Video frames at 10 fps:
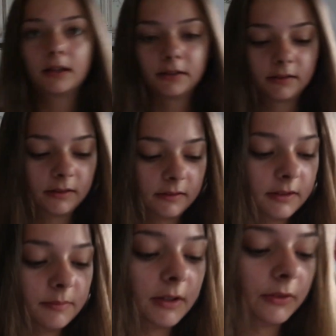Also ist jetzt
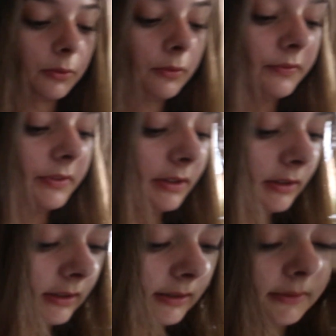nicht mehr so
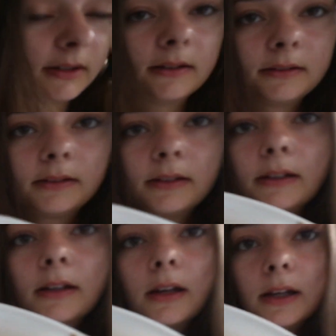viel, aber
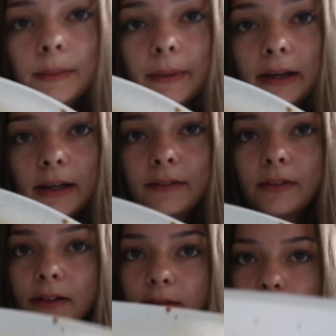immerhin
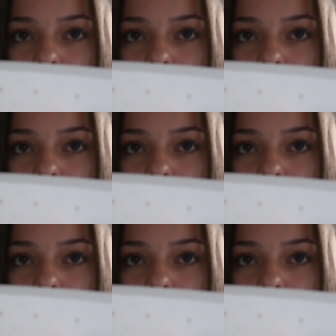etwas.